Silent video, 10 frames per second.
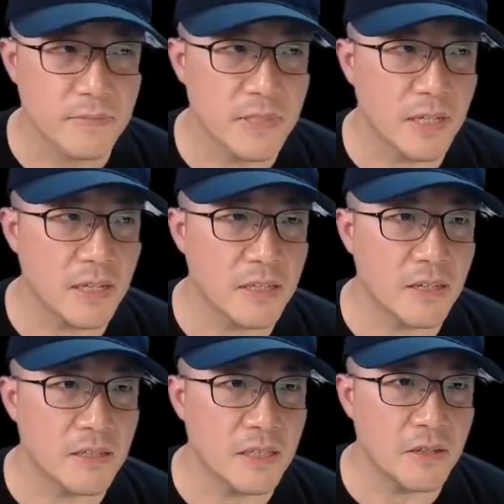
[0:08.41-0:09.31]
자
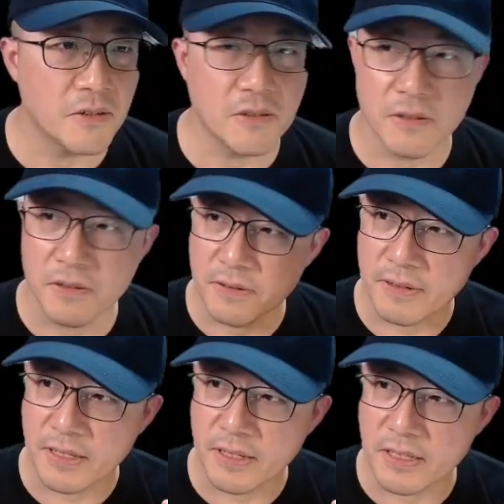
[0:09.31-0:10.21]
안녕하세요.
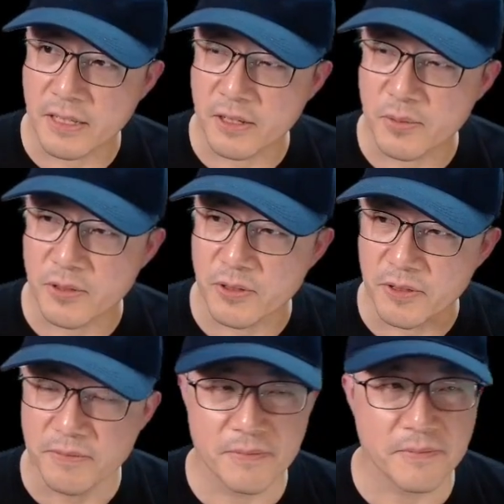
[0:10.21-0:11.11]
안녕하세요 여러분. 안
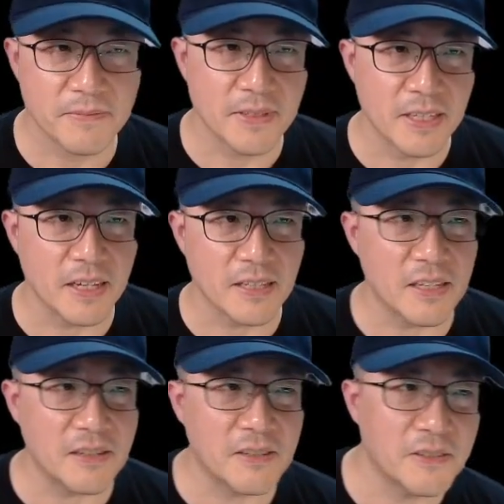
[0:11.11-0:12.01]
안녕하세요.
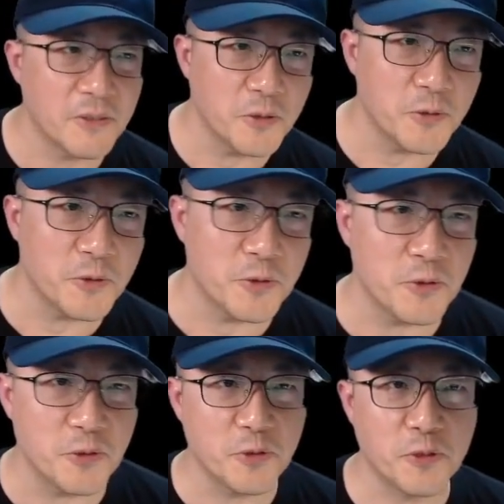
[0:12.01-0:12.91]

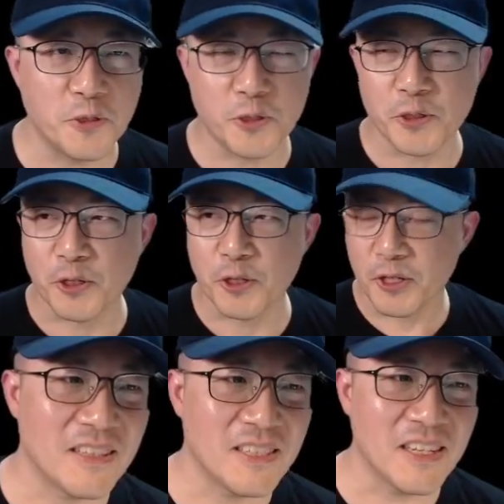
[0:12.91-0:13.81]
안녕하세요.
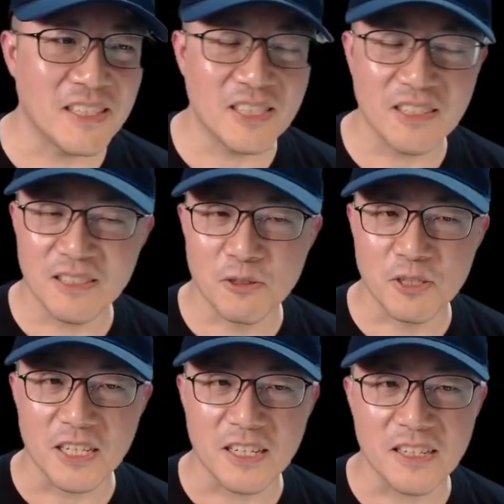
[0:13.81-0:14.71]
TA 스터디
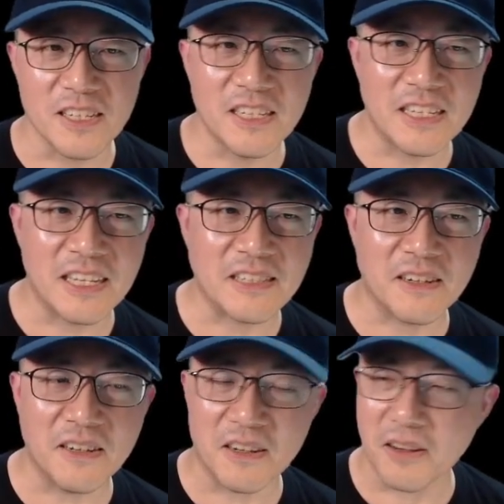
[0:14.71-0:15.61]
조직 1기에서
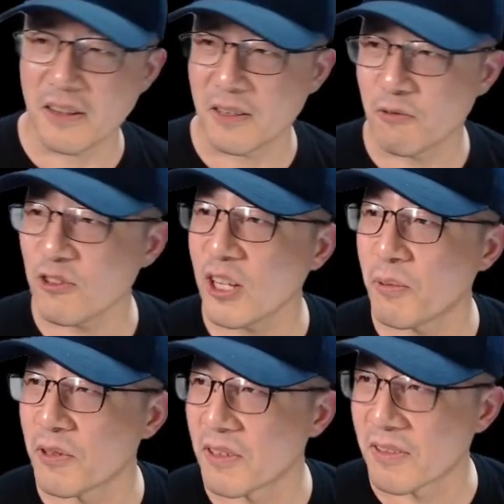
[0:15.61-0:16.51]
어,
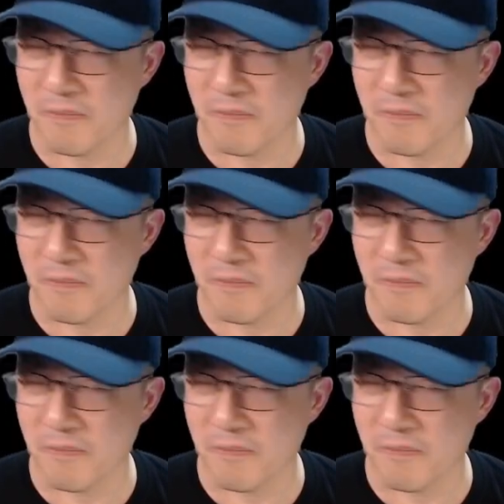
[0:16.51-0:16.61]
훑어보는